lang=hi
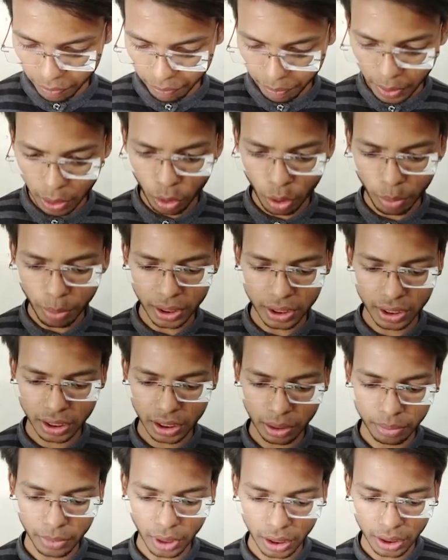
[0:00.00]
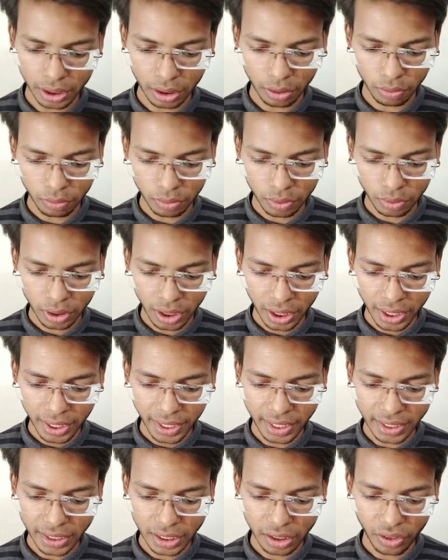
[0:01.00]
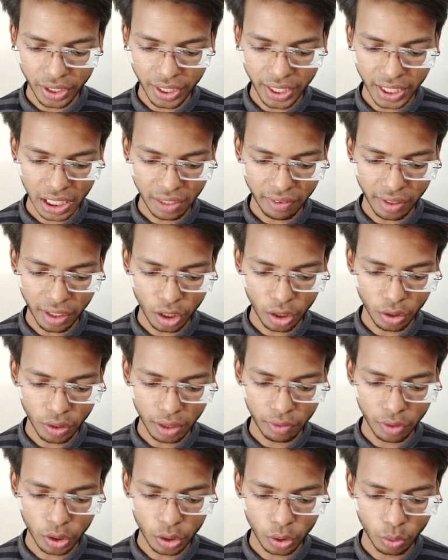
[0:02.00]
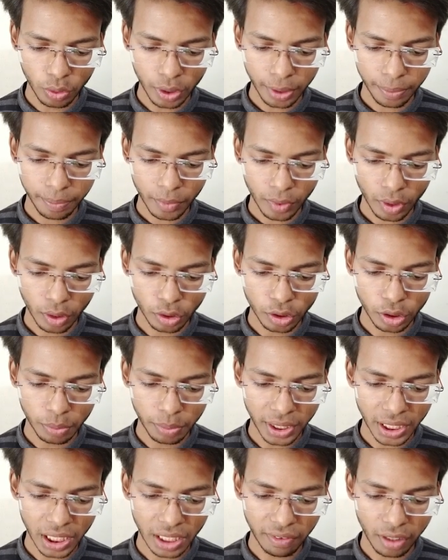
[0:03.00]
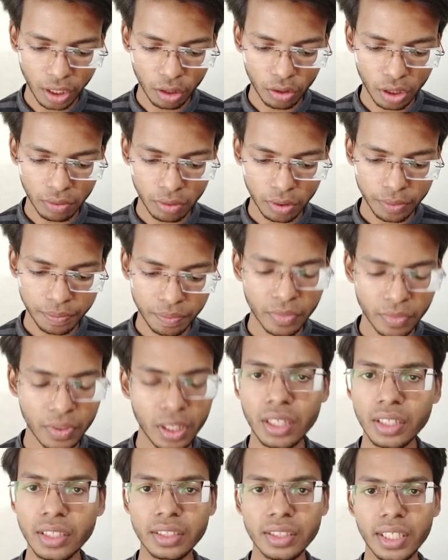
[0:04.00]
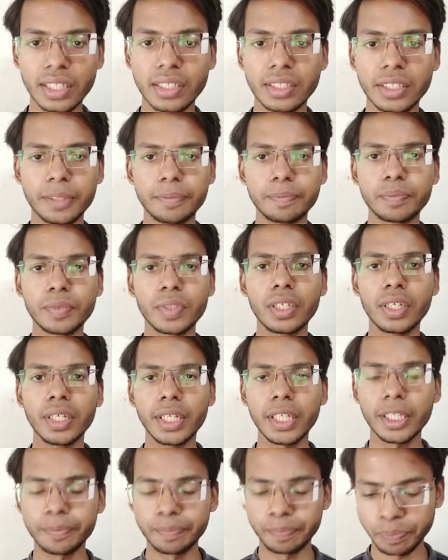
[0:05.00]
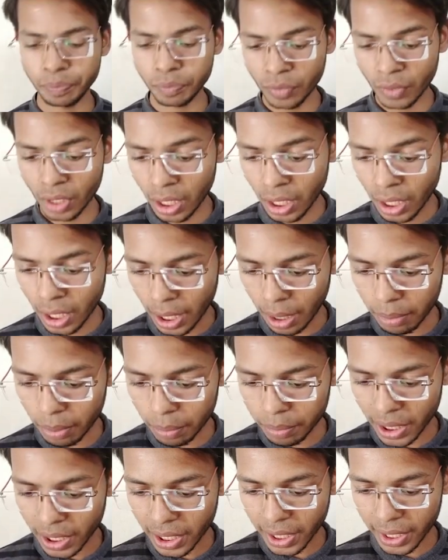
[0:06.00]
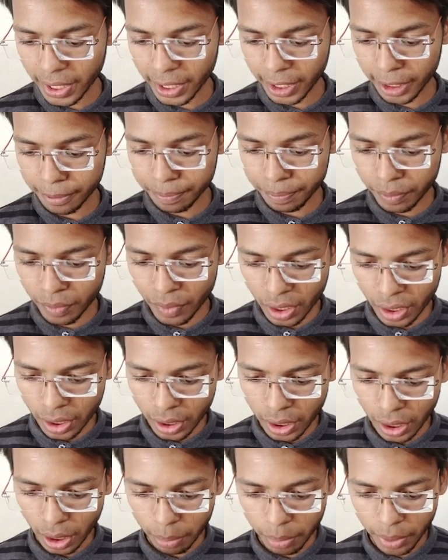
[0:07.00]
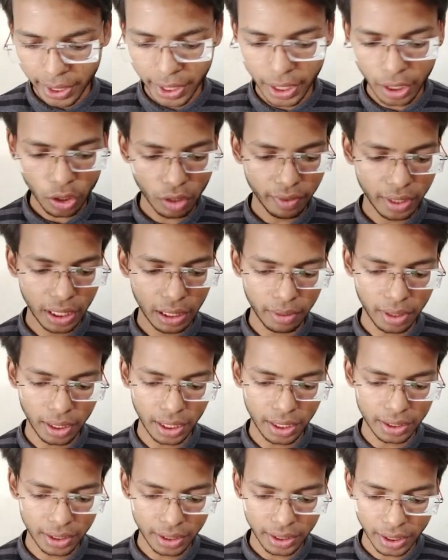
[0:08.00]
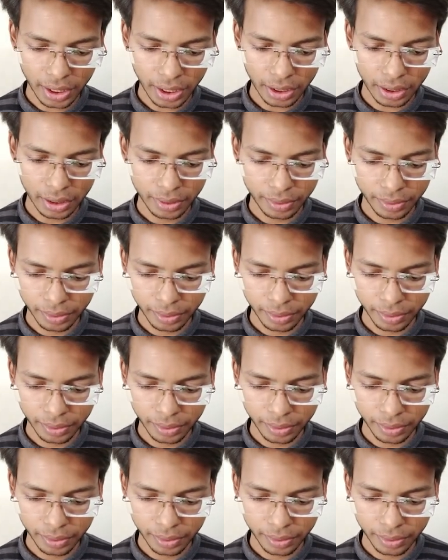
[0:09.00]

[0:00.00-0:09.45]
बिल्कुल बेसिक समझा देता हूँ यहाँ से जो ए की वैल्यू है वो टू है और जो बी की वैल्यू है वो सिक्स है ठीक है अब हम क्या करेंगे हमने एक और वेरिएबल ले लेते हैं ठीक है